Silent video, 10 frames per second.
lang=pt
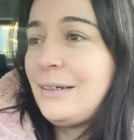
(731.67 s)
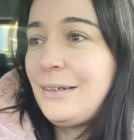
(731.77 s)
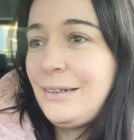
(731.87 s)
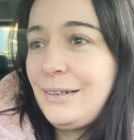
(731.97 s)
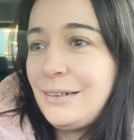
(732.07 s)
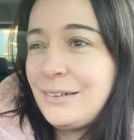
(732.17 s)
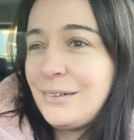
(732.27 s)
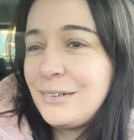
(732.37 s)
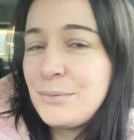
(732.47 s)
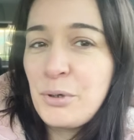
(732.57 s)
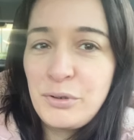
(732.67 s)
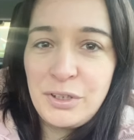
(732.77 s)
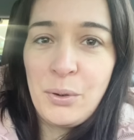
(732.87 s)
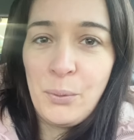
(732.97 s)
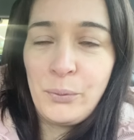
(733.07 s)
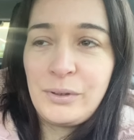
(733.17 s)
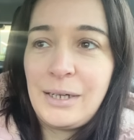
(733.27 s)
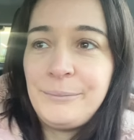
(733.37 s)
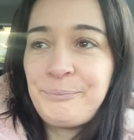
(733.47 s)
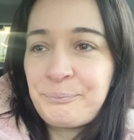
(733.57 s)
E eh, assim uma coisinha ou
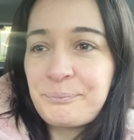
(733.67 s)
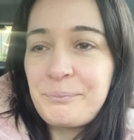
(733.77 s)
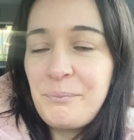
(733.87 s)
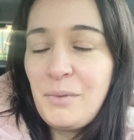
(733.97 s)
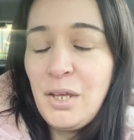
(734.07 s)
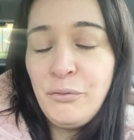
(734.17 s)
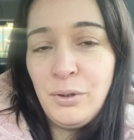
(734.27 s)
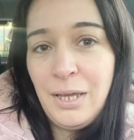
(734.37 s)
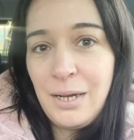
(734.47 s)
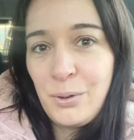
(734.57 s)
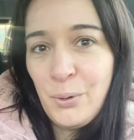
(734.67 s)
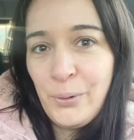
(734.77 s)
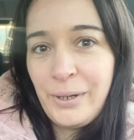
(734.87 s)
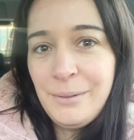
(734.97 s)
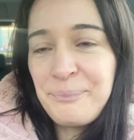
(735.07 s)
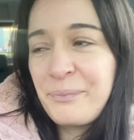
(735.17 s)
outra. Eu vou lá agora.